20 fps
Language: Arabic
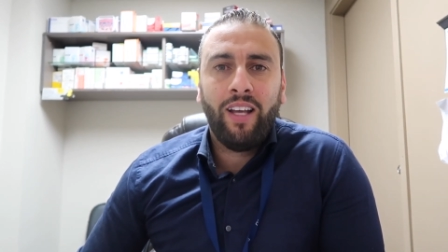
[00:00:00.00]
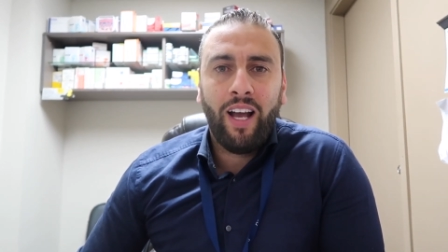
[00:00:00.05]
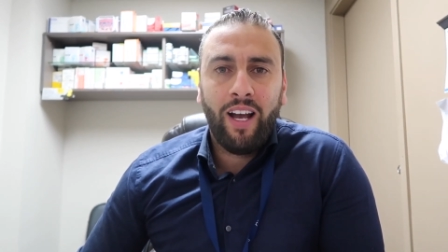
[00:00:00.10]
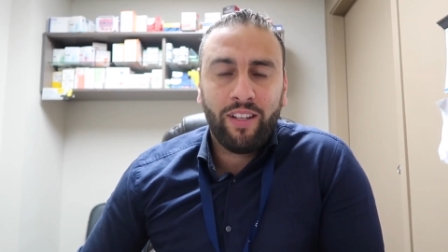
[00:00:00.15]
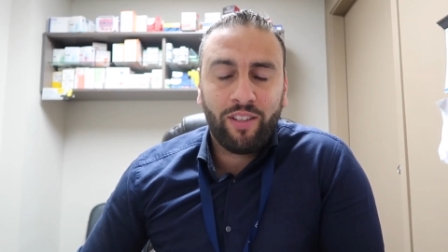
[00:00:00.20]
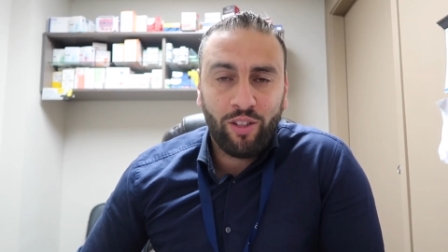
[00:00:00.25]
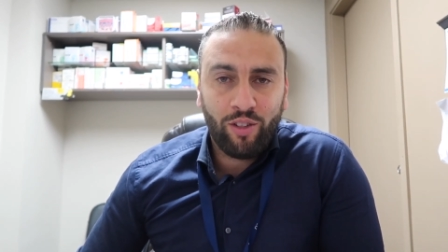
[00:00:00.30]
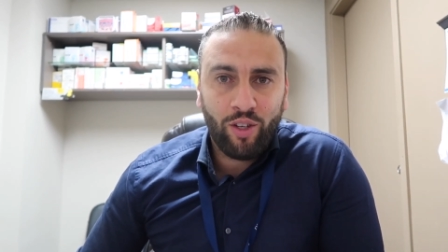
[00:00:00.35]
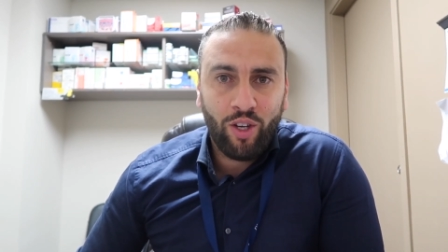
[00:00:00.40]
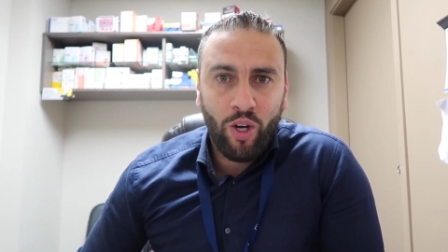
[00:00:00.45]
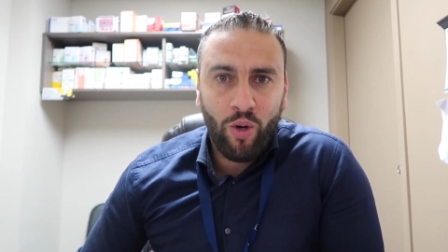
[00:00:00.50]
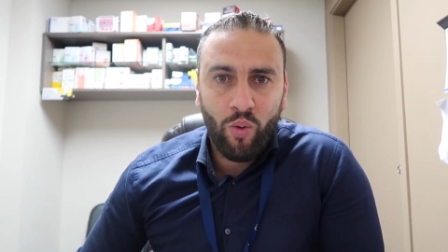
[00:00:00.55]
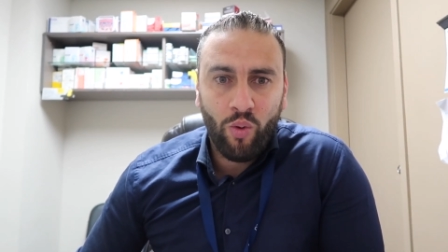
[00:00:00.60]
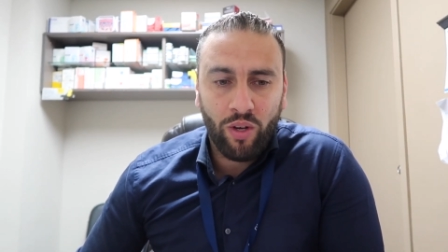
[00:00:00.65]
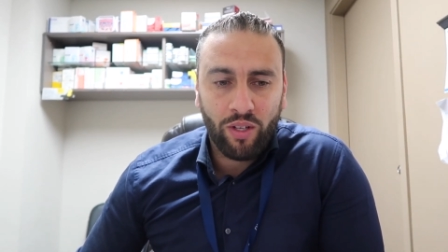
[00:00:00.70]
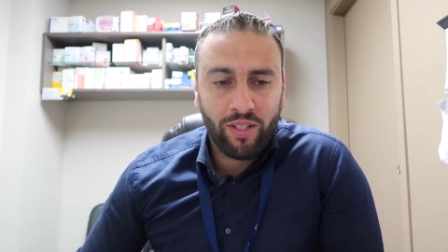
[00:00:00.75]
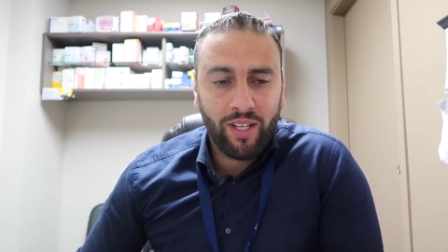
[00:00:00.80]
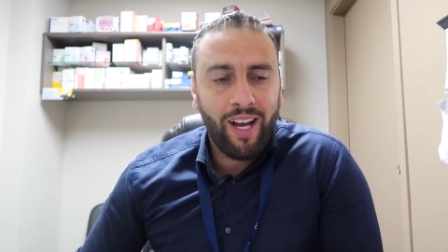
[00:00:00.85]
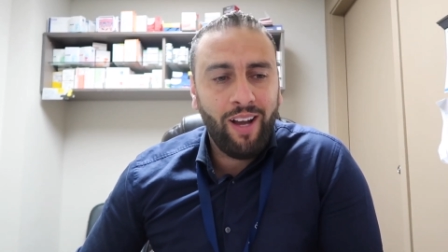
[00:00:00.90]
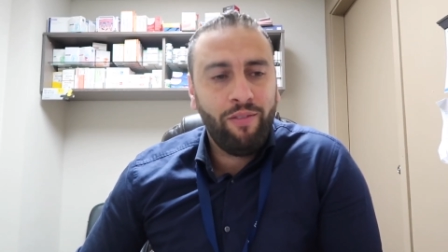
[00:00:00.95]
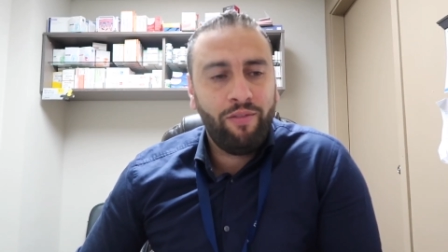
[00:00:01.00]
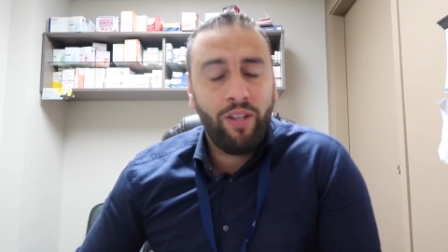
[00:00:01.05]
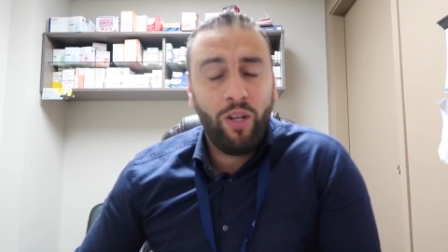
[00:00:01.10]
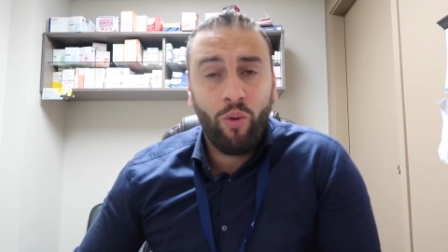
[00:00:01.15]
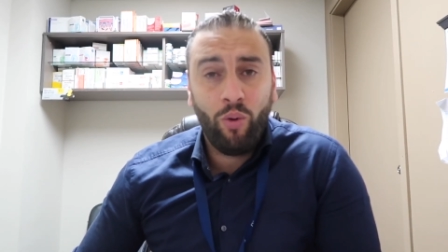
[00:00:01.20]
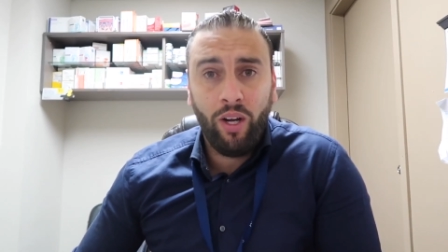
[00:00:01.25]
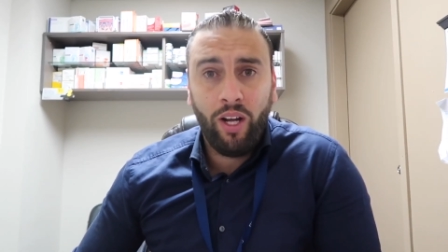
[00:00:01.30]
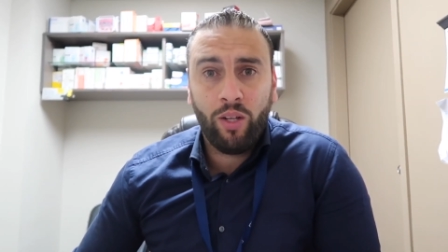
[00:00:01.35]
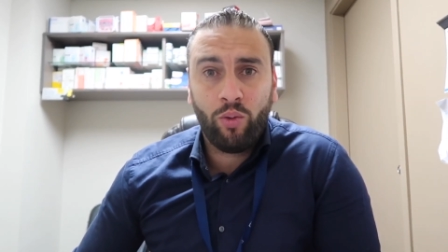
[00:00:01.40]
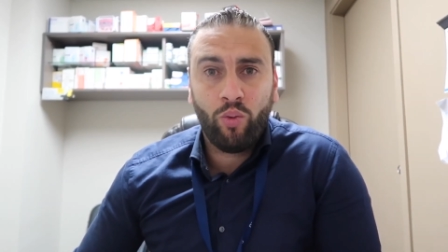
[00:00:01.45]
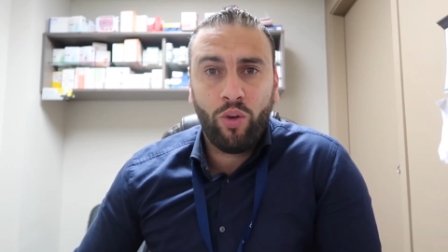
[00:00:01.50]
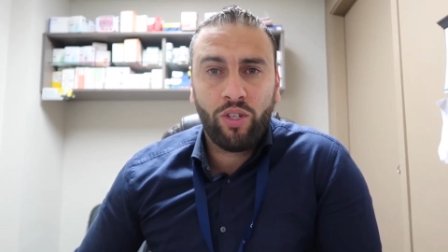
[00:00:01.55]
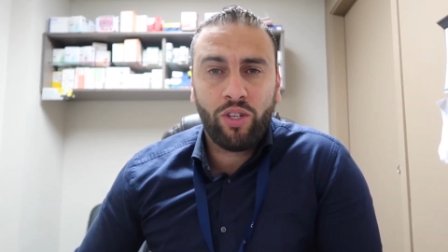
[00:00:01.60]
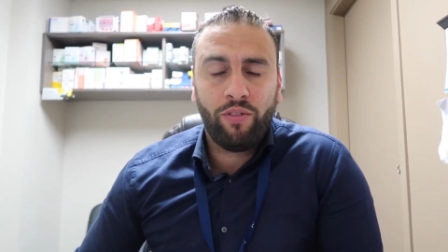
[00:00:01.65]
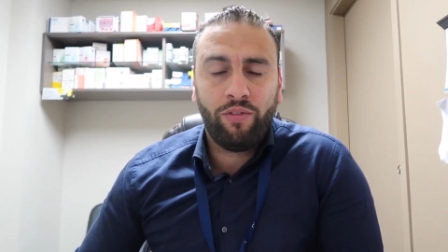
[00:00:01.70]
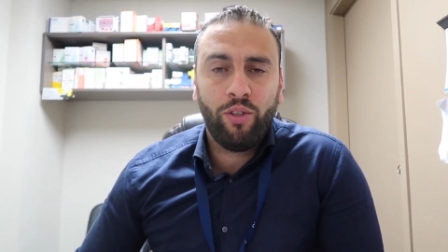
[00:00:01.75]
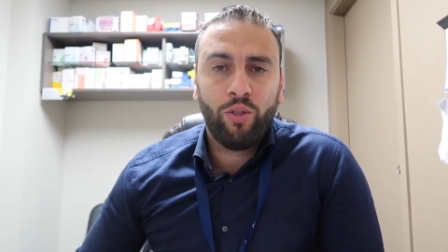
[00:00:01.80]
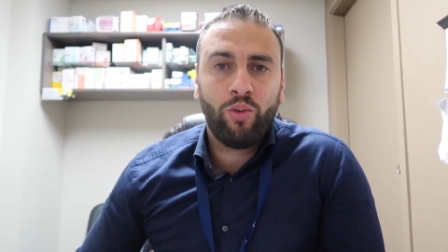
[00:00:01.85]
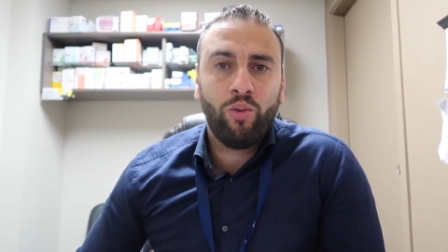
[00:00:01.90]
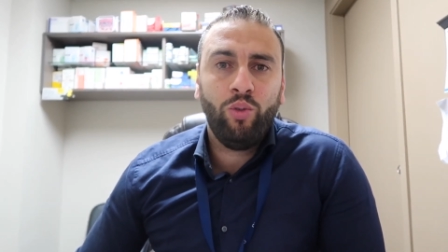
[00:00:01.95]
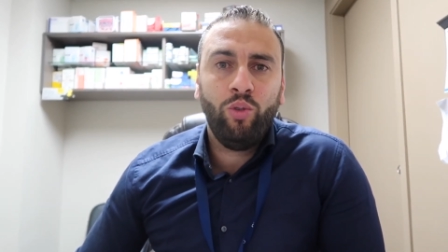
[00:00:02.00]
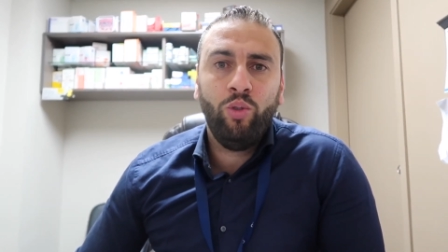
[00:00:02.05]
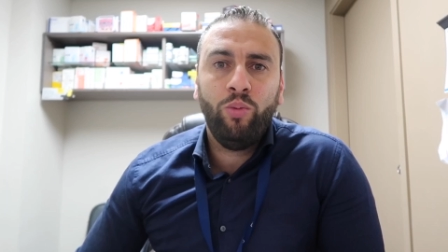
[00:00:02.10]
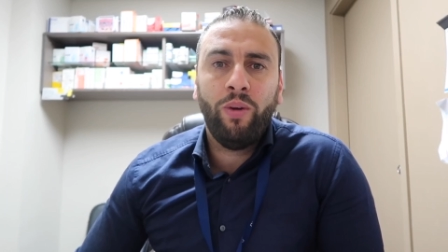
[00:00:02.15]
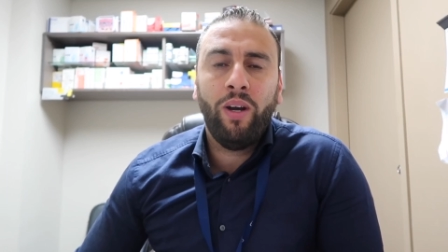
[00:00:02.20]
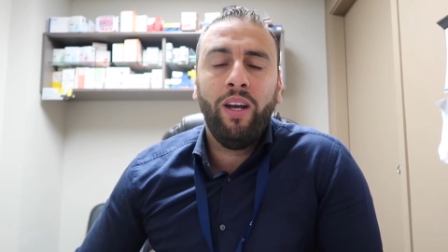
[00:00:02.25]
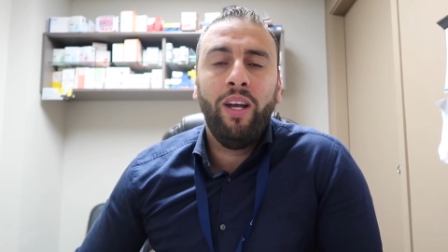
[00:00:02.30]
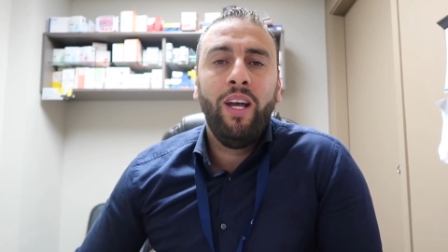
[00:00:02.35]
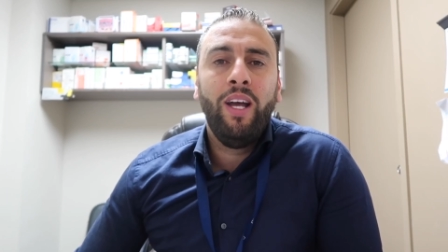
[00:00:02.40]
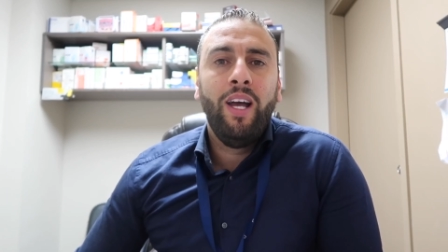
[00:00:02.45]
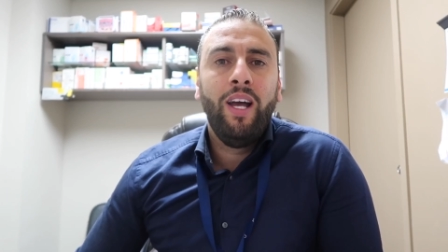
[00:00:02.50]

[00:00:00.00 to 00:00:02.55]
حتتقوى صح في الأول حتواجه فيه صعوبة